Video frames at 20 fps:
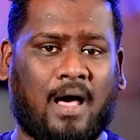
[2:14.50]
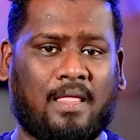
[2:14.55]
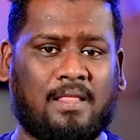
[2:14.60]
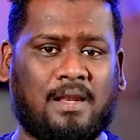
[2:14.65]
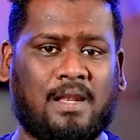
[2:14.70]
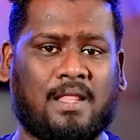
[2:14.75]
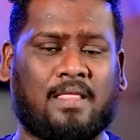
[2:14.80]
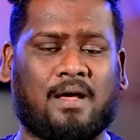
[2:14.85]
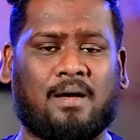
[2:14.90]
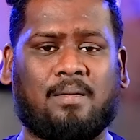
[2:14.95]

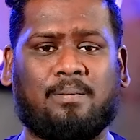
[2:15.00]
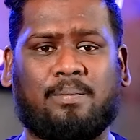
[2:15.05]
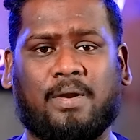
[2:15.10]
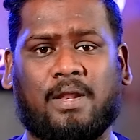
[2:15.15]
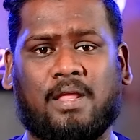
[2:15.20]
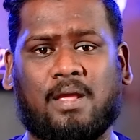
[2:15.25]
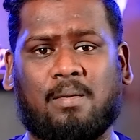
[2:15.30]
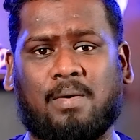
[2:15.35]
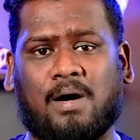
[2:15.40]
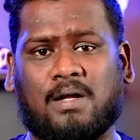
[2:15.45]
அதில் தான்
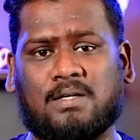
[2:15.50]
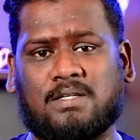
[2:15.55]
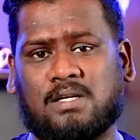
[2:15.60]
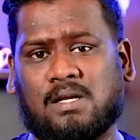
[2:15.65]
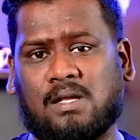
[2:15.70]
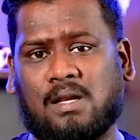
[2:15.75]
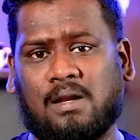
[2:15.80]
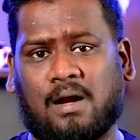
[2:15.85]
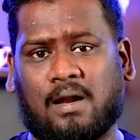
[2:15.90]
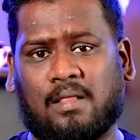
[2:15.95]
பெரிய
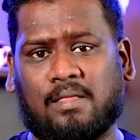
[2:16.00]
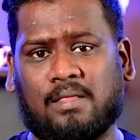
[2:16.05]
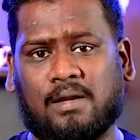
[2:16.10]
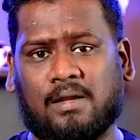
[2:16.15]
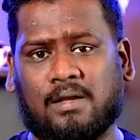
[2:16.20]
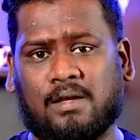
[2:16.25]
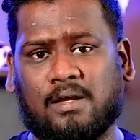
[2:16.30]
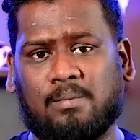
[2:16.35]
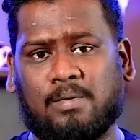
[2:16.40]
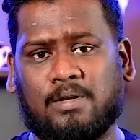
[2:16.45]
மாற்றங்கள்
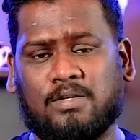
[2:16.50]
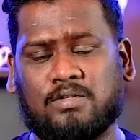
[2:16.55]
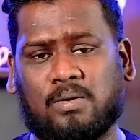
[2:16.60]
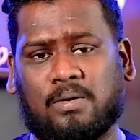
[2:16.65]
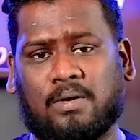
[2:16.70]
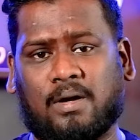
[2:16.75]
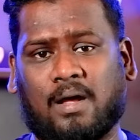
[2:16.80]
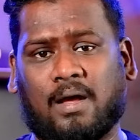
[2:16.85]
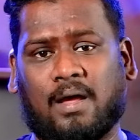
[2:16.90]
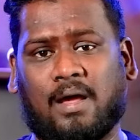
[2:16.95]
நடந்திருக்கு அப்படின்னு
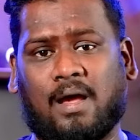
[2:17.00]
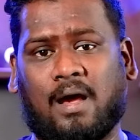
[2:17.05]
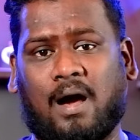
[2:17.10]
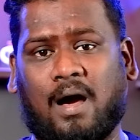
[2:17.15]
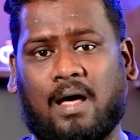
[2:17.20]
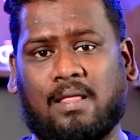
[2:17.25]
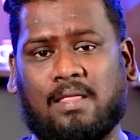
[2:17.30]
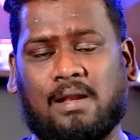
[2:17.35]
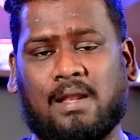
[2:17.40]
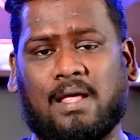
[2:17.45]
சொல்கிறாங்க
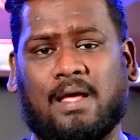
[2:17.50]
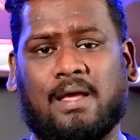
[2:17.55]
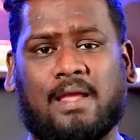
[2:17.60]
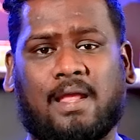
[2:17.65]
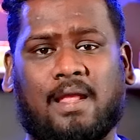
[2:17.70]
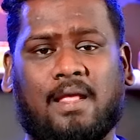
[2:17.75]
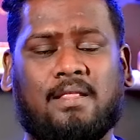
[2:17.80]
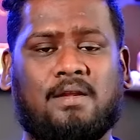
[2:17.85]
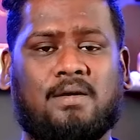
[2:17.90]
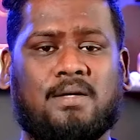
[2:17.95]
அதில்
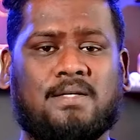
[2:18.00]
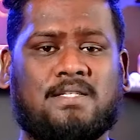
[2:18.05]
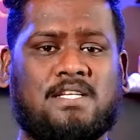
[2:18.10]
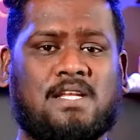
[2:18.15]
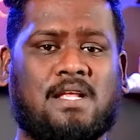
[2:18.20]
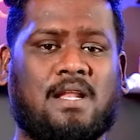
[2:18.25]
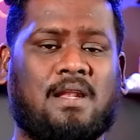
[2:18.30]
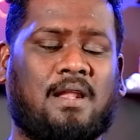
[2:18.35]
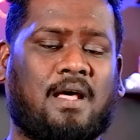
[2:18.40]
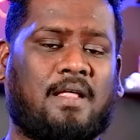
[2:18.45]

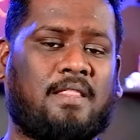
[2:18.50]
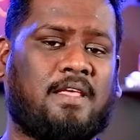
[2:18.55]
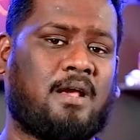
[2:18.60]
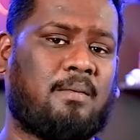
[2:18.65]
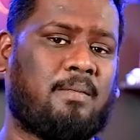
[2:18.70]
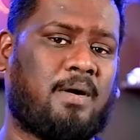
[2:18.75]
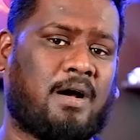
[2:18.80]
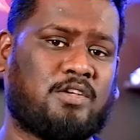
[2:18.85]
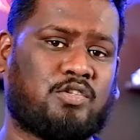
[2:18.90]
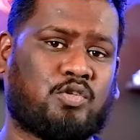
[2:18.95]
எதிர்கட்சிகள்
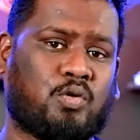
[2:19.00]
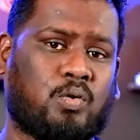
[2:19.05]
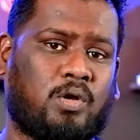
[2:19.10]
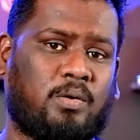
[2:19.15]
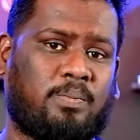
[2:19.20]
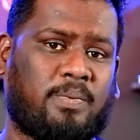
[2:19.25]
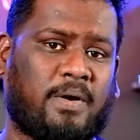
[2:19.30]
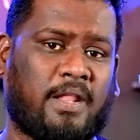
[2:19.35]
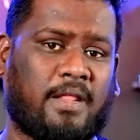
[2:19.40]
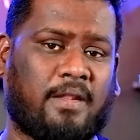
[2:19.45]
அதிகமாக
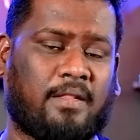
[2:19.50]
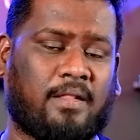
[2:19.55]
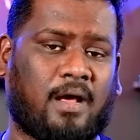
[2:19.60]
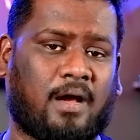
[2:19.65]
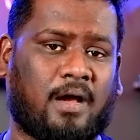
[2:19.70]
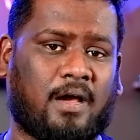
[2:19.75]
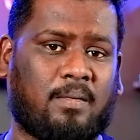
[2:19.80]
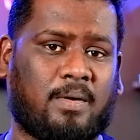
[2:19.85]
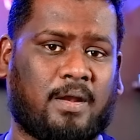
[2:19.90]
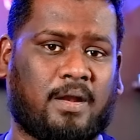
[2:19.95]
ஸ்கோர்
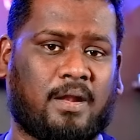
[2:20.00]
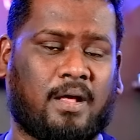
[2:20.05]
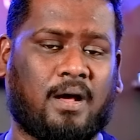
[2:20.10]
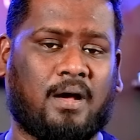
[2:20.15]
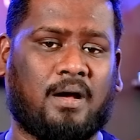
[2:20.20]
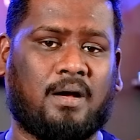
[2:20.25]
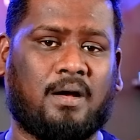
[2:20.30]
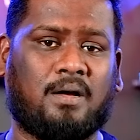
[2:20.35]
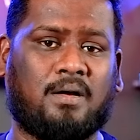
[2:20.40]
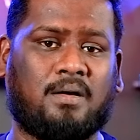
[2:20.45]
பண்ணியிருந்தாங்க அப்படின்னா
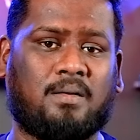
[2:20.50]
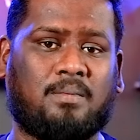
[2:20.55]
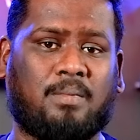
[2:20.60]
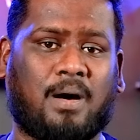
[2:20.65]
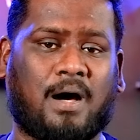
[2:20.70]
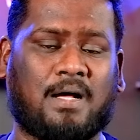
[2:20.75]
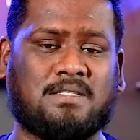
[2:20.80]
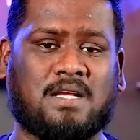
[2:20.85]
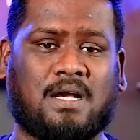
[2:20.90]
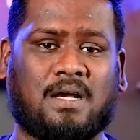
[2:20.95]

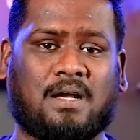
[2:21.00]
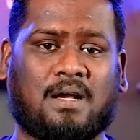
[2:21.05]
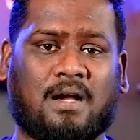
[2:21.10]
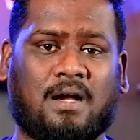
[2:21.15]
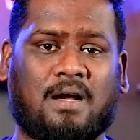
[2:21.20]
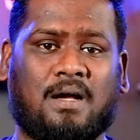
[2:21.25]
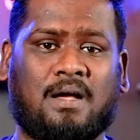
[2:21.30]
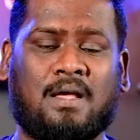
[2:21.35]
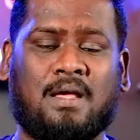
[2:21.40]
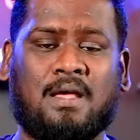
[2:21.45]
பாஜக
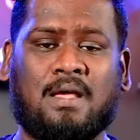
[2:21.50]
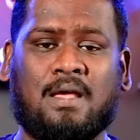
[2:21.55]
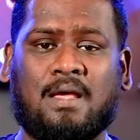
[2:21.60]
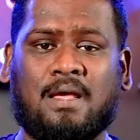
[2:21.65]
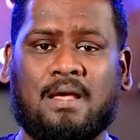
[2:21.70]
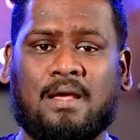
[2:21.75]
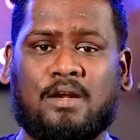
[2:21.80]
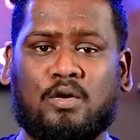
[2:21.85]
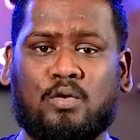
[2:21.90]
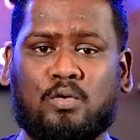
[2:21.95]

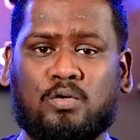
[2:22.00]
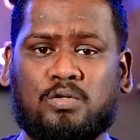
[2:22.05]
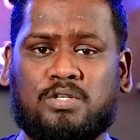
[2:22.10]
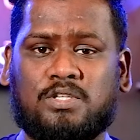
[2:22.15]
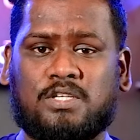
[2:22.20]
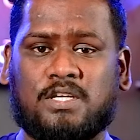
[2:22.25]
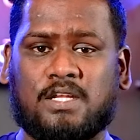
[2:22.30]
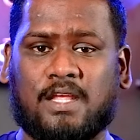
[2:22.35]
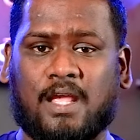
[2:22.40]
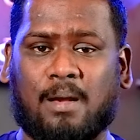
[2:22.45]

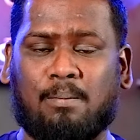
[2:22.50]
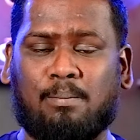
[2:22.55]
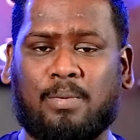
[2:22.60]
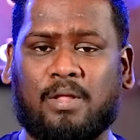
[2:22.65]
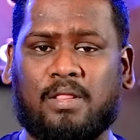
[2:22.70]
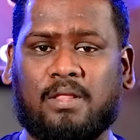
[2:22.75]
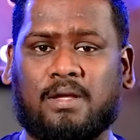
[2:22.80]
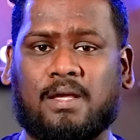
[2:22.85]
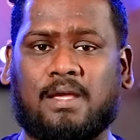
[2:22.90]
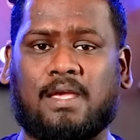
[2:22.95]
நூற்றி
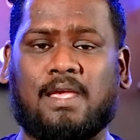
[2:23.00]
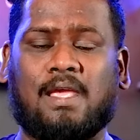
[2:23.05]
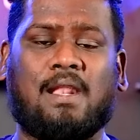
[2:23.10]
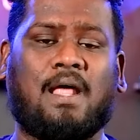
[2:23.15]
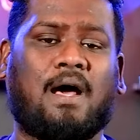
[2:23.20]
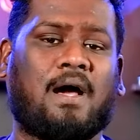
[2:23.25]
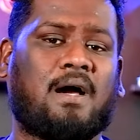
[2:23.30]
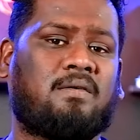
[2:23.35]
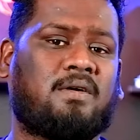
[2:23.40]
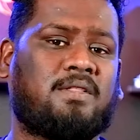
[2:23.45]
எண்பதுக்கு
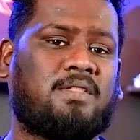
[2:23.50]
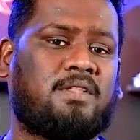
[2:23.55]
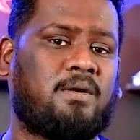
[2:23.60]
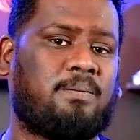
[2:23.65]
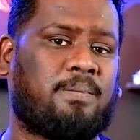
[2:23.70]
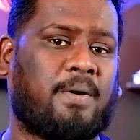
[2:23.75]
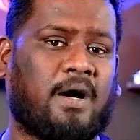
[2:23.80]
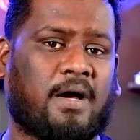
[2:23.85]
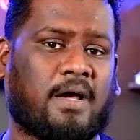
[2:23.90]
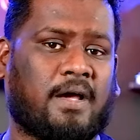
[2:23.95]
கீழாக
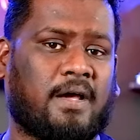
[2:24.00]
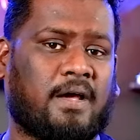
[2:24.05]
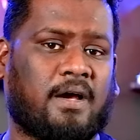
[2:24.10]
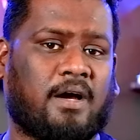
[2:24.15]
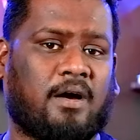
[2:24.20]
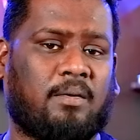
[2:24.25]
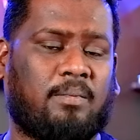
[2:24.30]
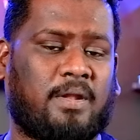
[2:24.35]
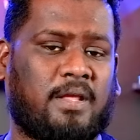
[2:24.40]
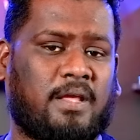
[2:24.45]
வந்திருப்பாங்க
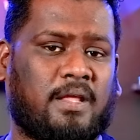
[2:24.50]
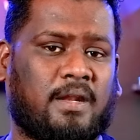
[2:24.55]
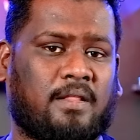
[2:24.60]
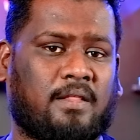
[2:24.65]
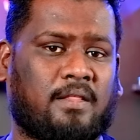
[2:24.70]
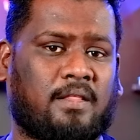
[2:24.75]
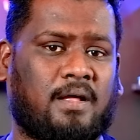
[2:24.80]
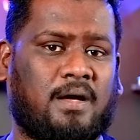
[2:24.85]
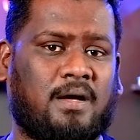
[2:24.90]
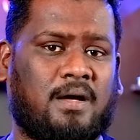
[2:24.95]

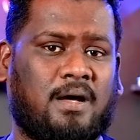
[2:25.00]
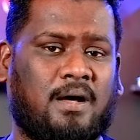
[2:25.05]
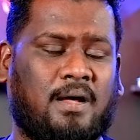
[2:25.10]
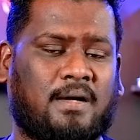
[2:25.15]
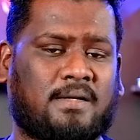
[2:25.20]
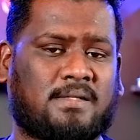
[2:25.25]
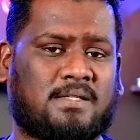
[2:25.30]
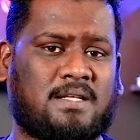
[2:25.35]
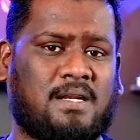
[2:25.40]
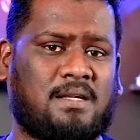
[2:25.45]
அப்படிங்கிறது தான்
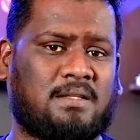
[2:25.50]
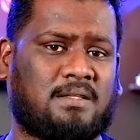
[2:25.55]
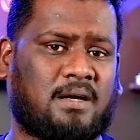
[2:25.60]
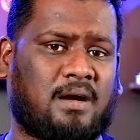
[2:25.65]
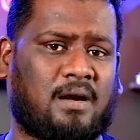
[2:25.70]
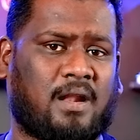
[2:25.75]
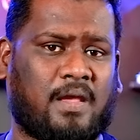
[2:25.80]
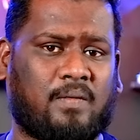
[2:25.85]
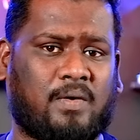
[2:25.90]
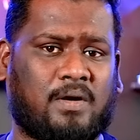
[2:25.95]
அரசியல்
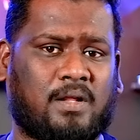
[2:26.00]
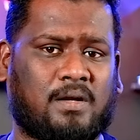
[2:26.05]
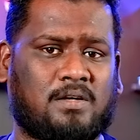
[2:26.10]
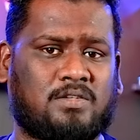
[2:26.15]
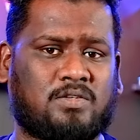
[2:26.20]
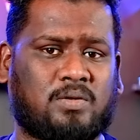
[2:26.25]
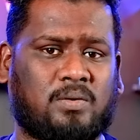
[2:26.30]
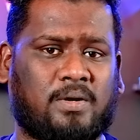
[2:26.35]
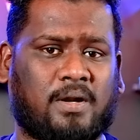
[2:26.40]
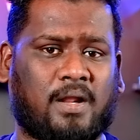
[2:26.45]

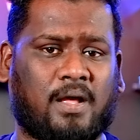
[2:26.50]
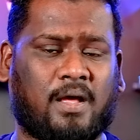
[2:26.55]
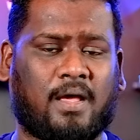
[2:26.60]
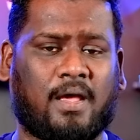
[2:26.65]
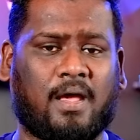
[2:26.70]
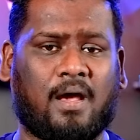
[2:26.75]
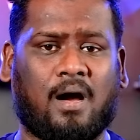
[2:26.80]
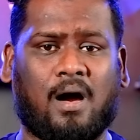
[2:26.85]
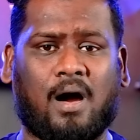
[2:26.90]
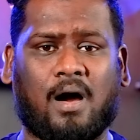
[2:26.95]
திறனாய்வாளர்கள் சொல்கிறாங்க
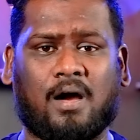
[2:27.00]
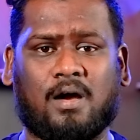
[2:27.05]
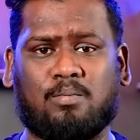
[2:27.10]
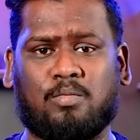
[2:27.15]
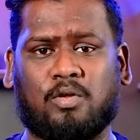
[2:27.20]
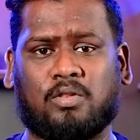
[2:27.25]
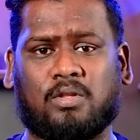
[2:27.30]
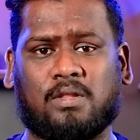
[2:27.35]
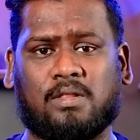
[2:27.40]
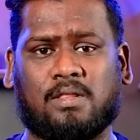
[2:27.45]
ஆக
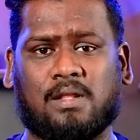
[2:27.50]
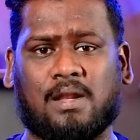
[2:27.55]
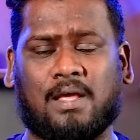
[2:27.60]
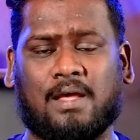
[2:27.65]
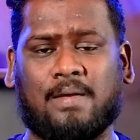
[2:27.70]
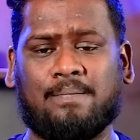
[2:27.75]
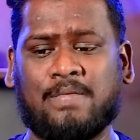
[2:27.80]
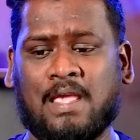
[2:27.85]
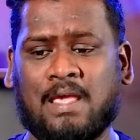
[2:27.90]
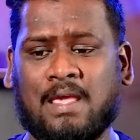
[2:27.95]
மொத்தத்தில்